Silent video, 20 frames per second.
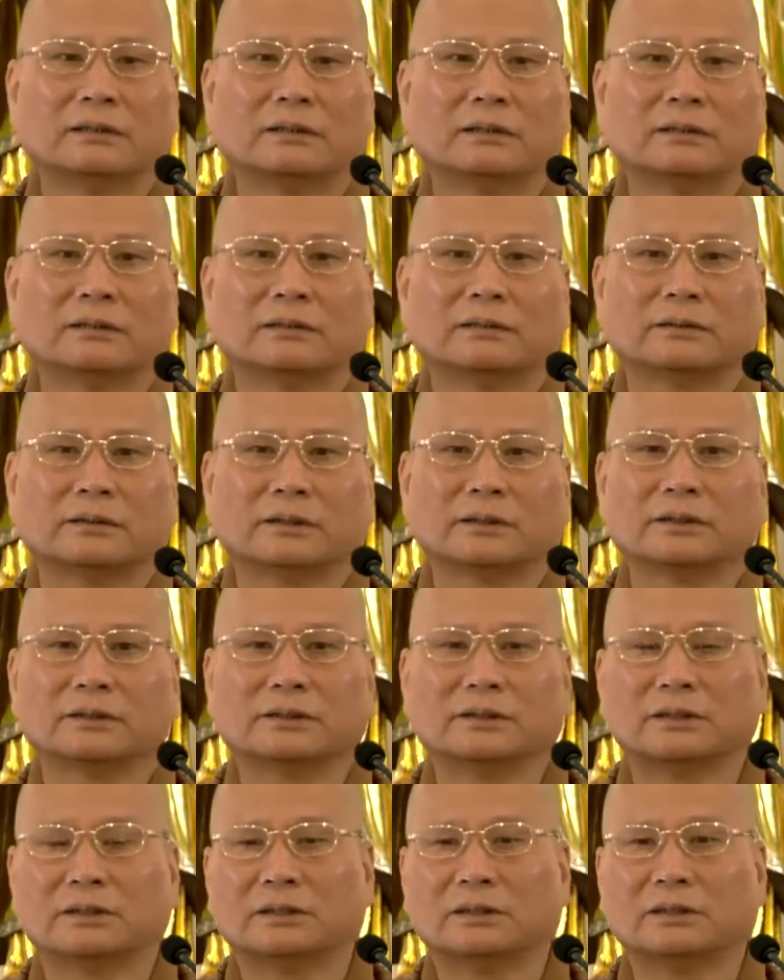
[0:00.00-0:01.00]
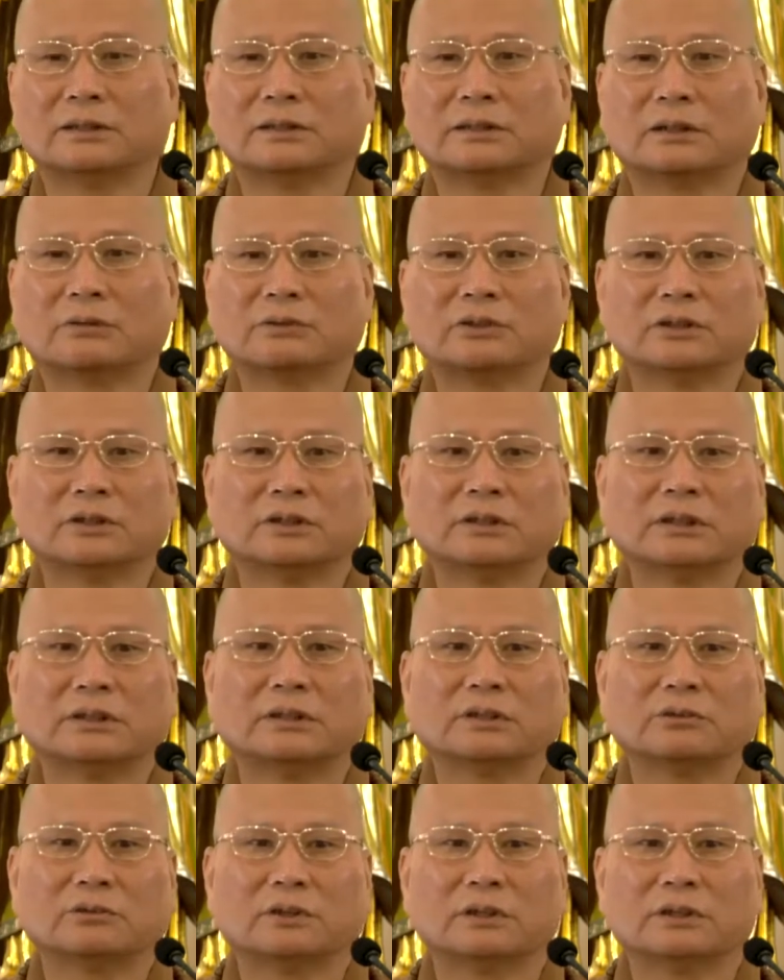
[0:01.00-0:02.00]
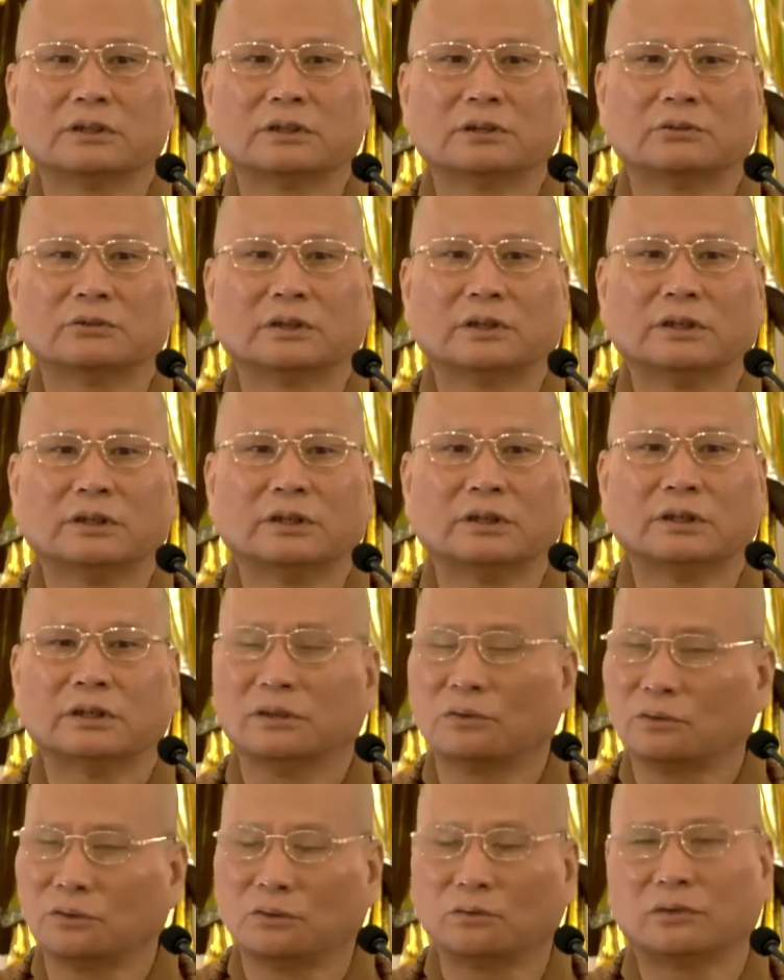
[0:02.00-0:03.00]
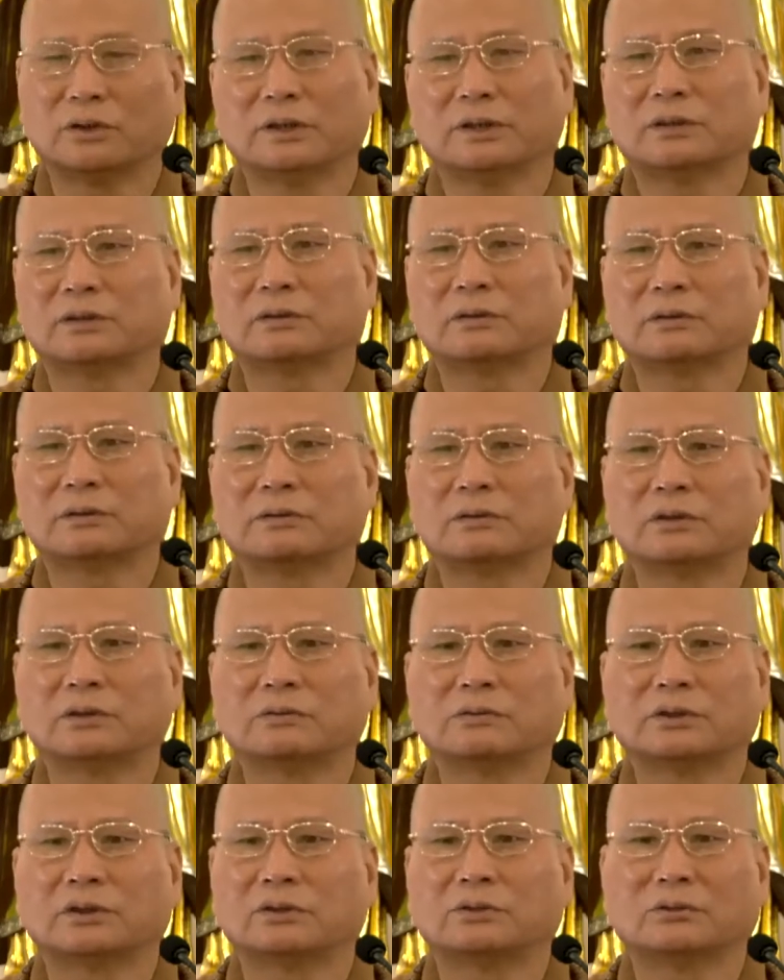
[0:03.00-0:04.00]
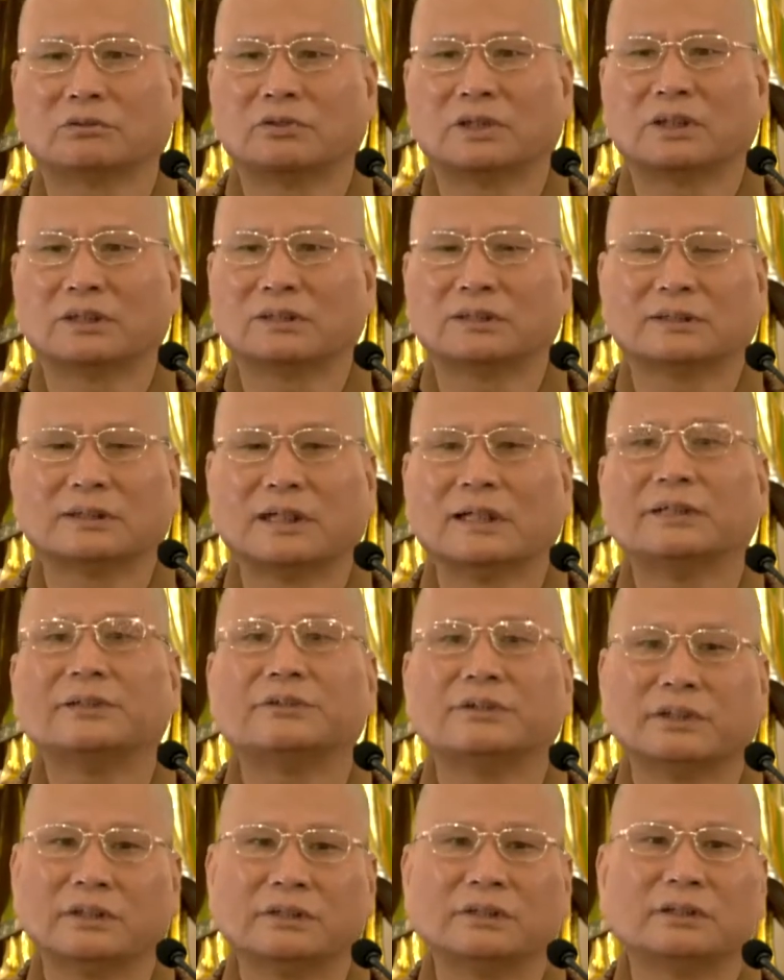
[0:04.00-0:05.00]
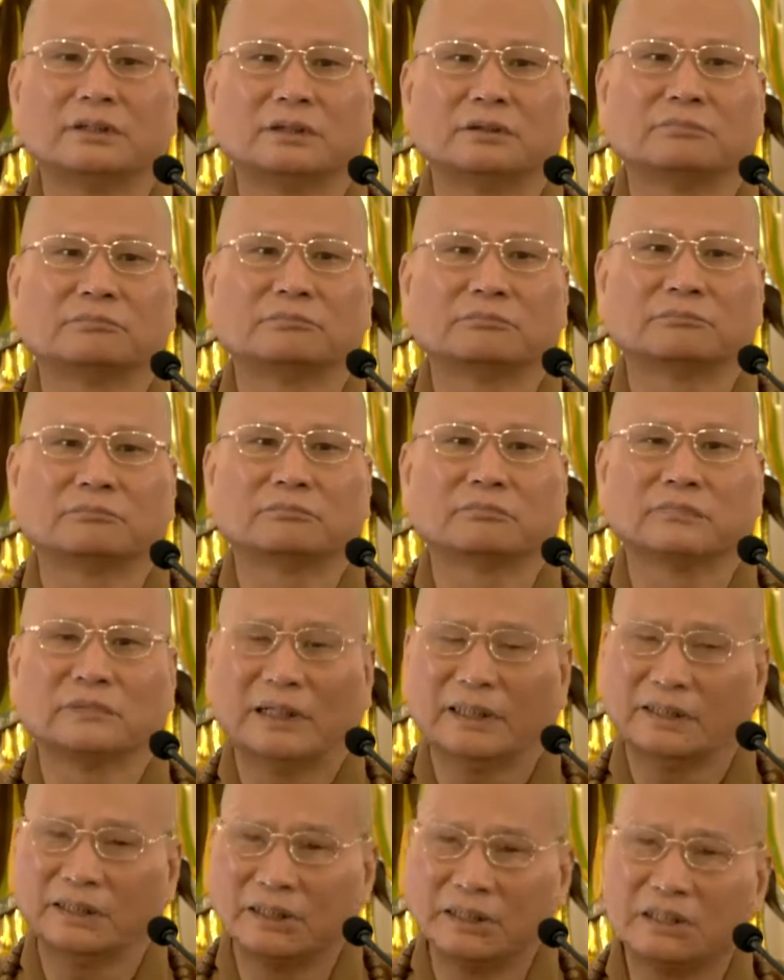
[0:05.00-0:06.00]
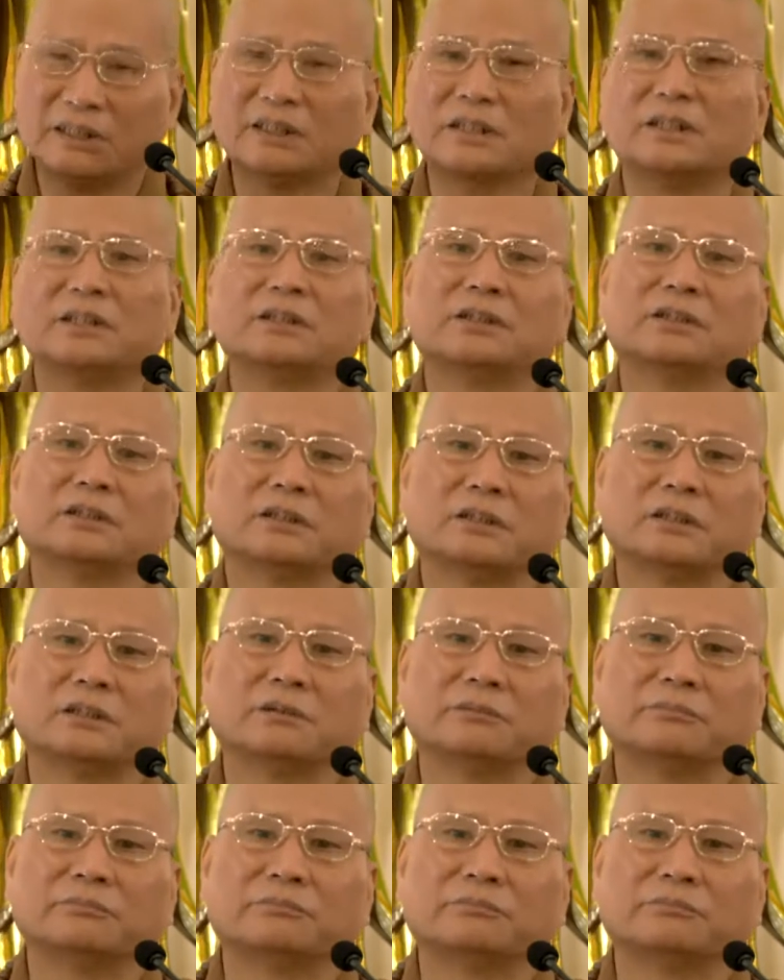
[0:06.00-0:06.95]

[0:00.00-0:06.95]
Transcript: 啊，这个自己找时间，随时随地你都可以用这种方式来学习，来提升自己。